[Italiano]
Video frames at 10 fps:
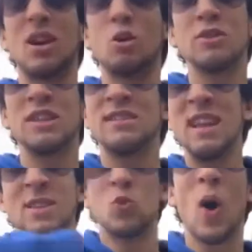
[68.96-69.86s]
salotti
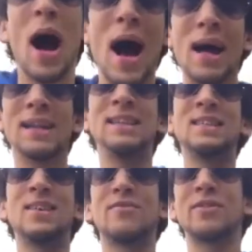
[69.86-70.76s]
intellettuali,
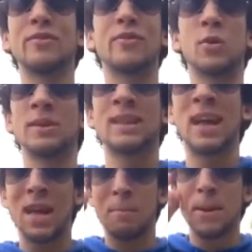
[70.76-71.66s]
inizia a fre
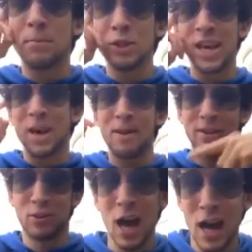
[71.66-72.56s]
frequentare la biblioteca
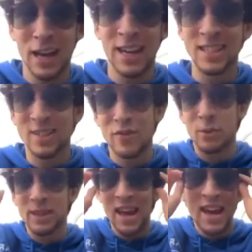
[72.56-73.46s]
marciana, inizia a
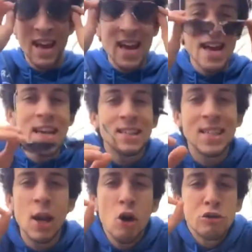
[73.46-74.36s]
frequentare il
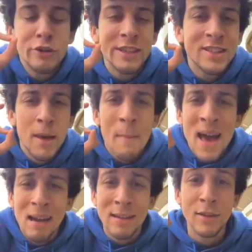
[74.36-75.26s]
salotto di
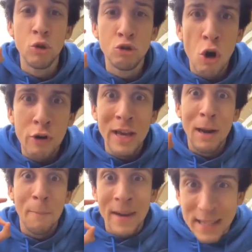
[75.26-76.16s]
Isabella Teotochi
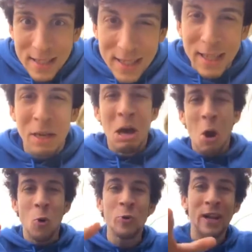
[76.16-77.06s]
Albizzi,
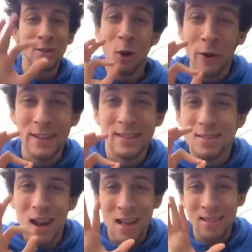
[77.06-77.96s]
una donna
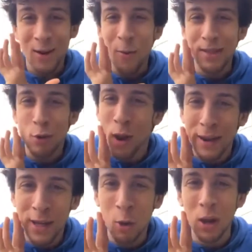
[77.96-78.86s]
di 34
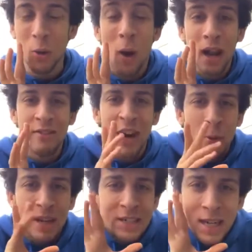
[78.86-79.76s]
anni con la quale avrà
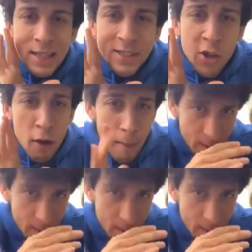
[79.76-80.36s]
una relazione